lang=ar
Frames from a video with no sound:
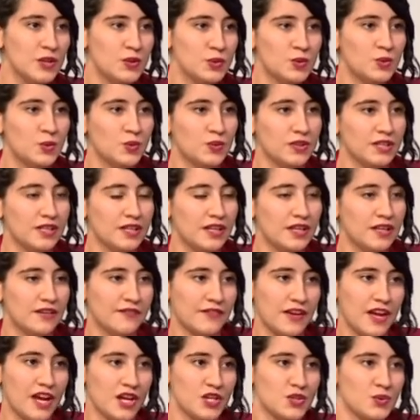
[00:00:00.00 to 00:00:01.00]
تكون
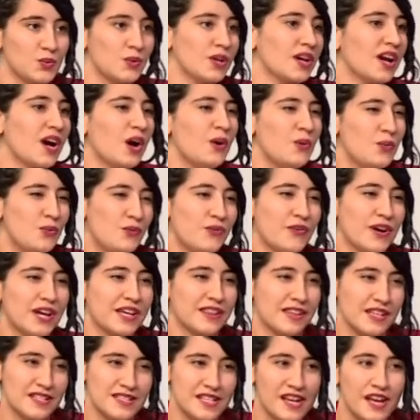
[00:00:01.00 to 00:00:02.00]
فيها شوي خوف
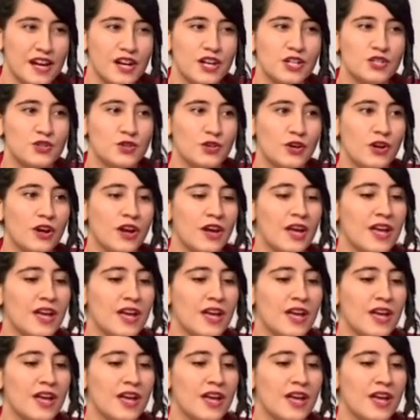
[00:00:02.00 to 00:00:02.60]
هكذا تراجع